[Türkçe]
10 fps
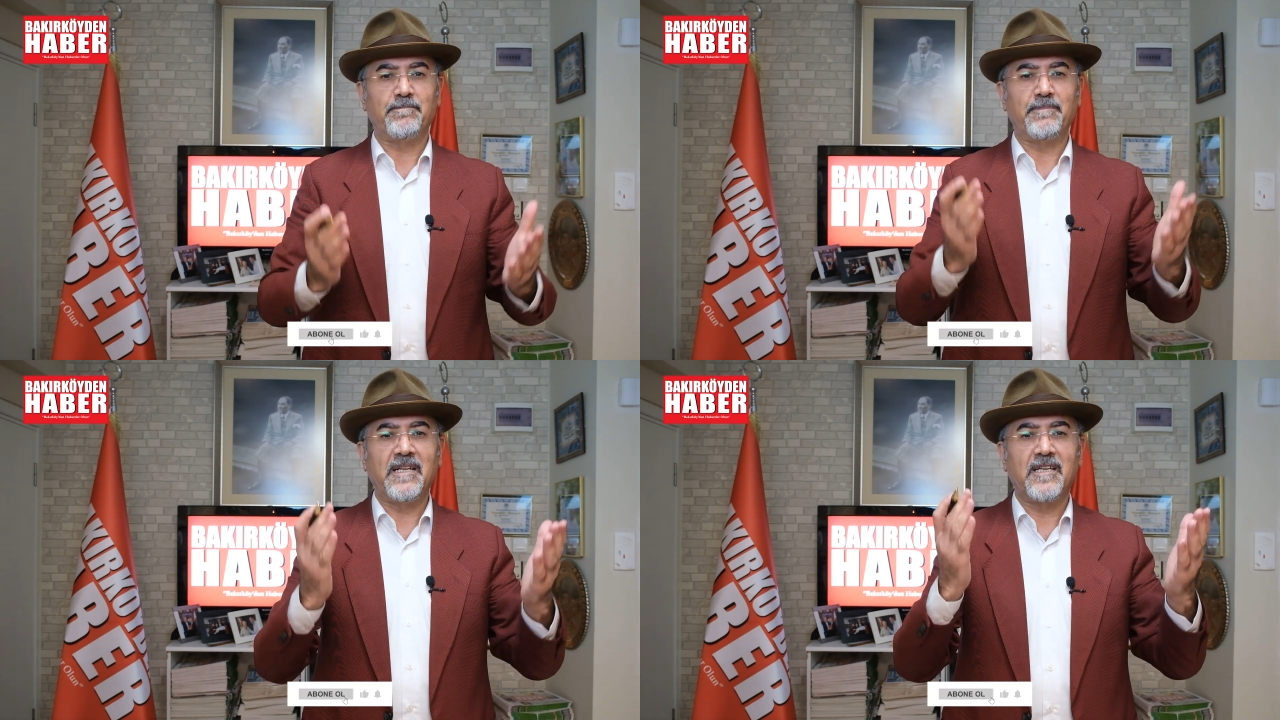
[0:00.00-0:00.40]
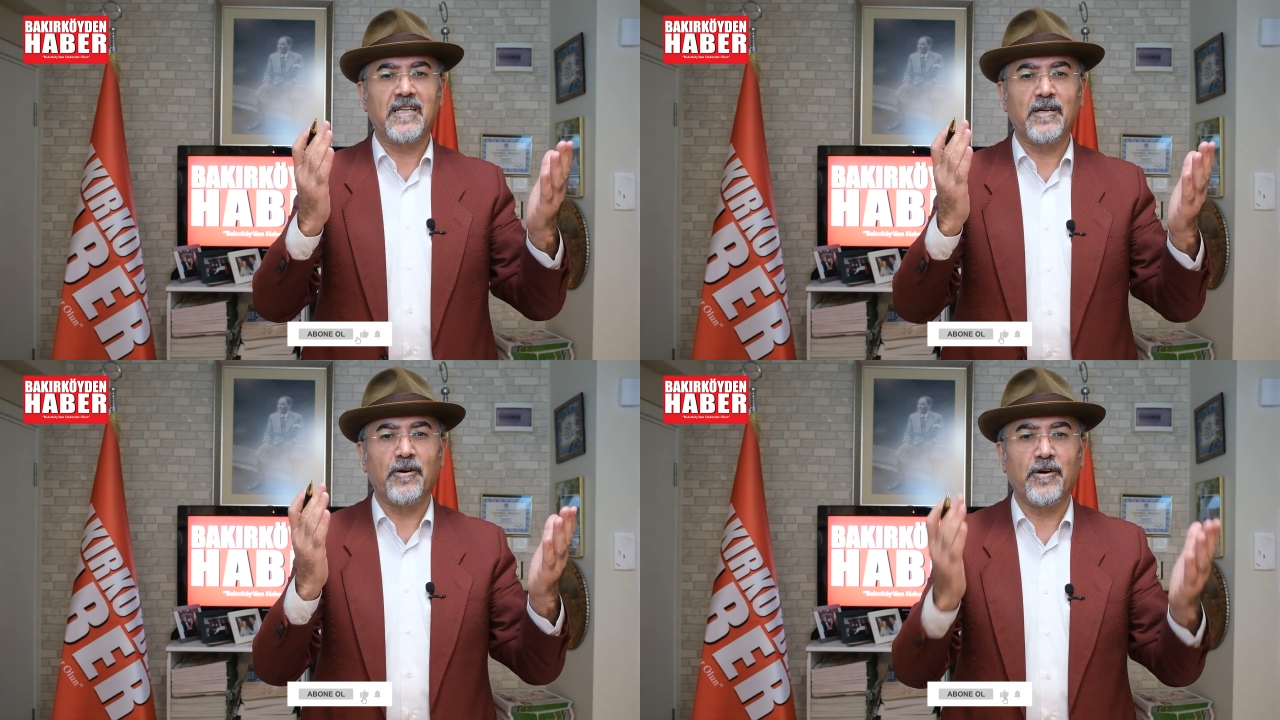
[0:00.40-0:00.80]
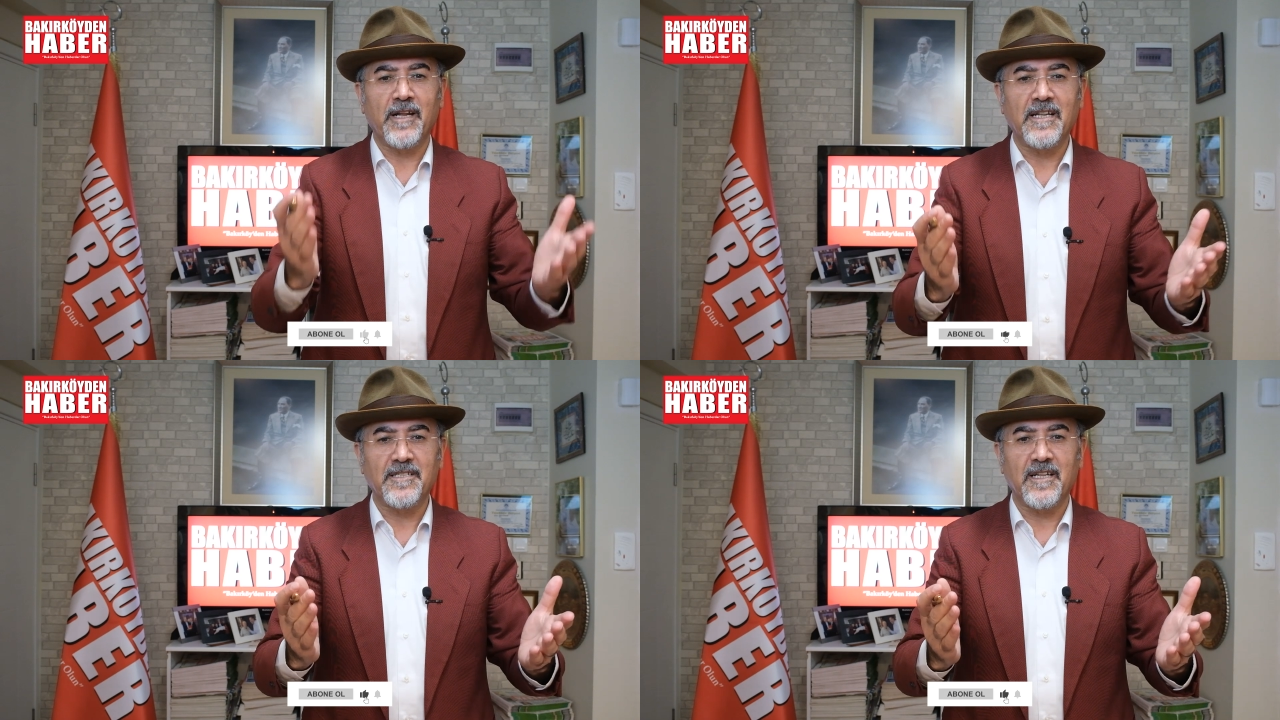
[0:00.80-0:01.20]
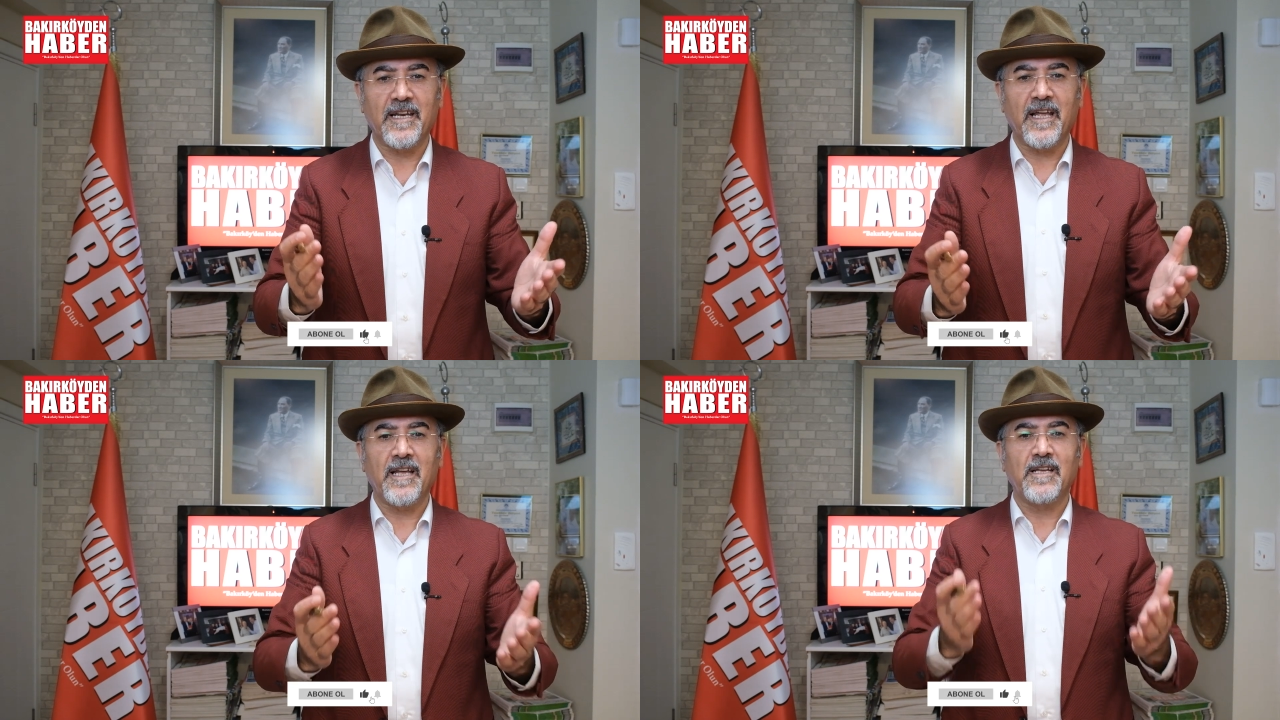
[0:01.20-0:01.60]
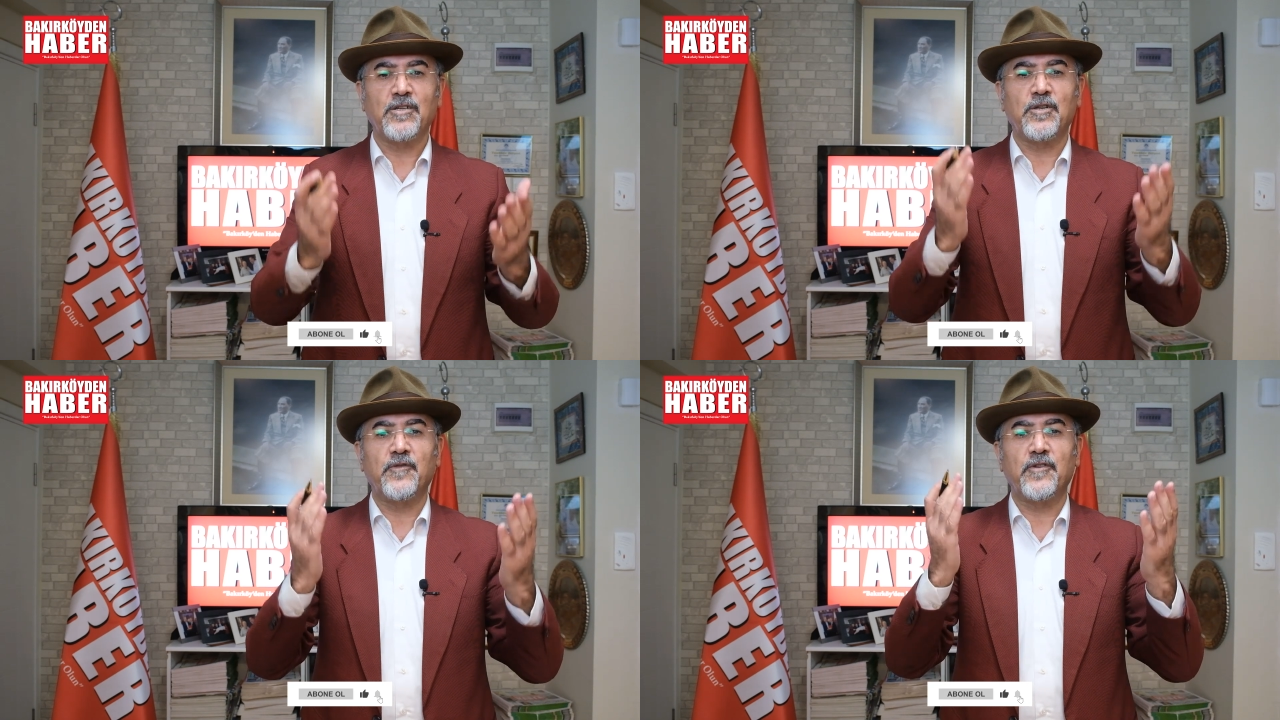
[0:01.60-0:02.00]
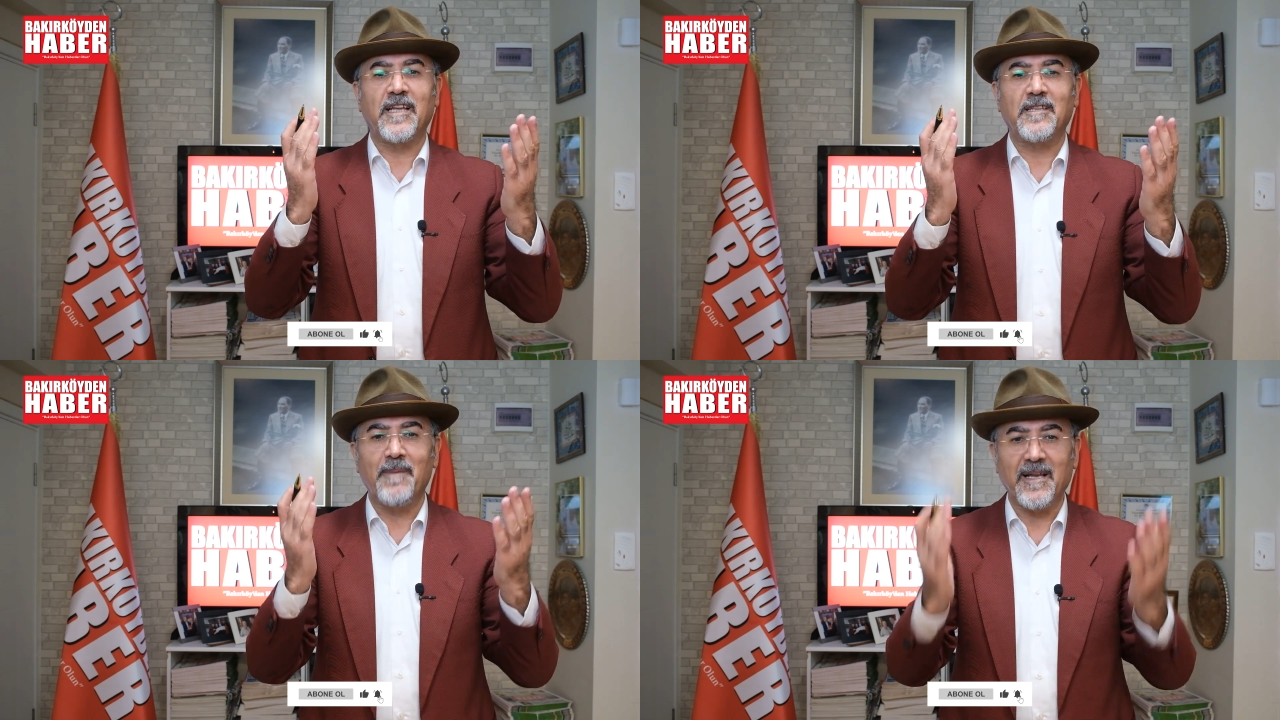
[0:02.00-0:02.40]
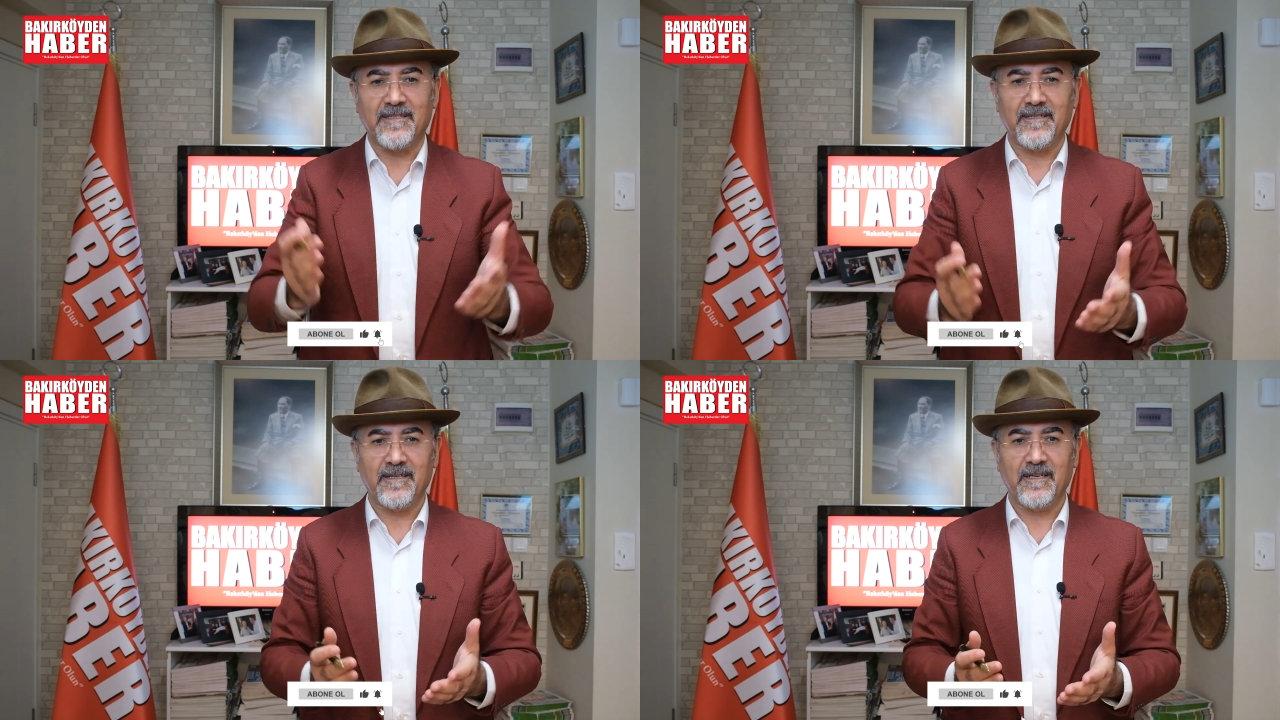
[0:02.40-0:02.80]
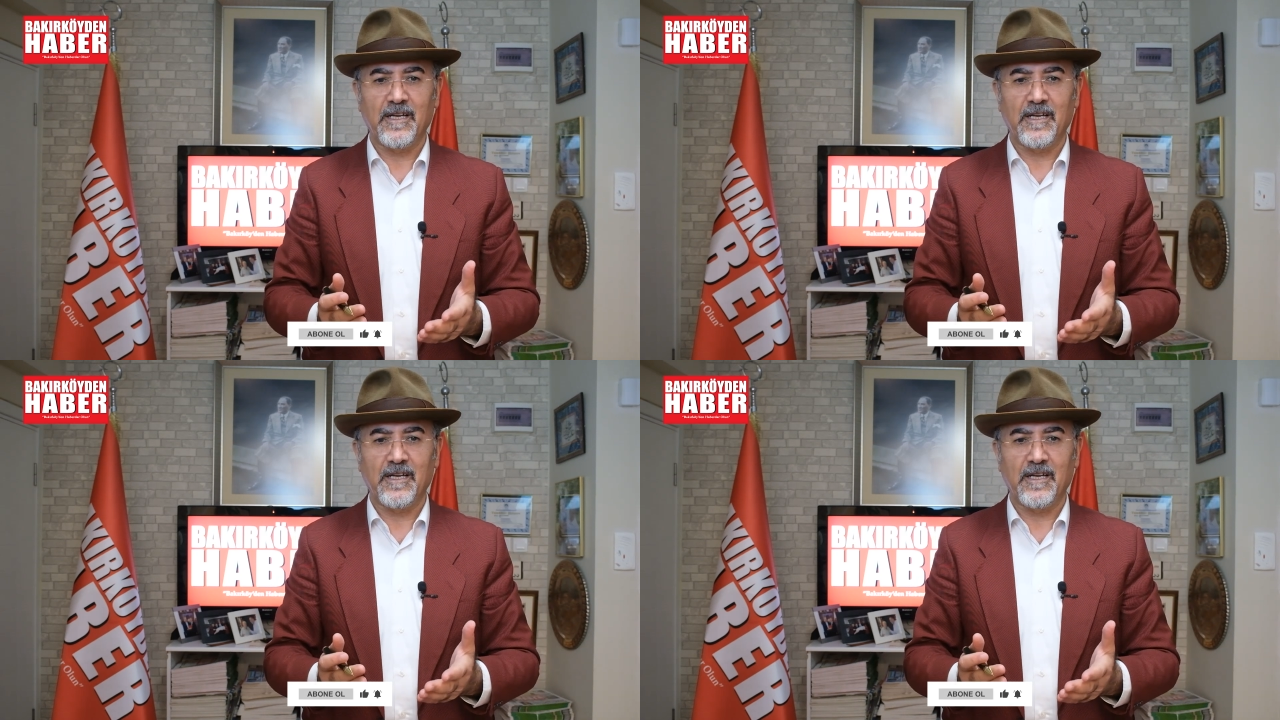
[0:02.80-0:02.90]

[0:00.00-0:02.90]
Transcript: bilgili öğrencilere küfür etmez,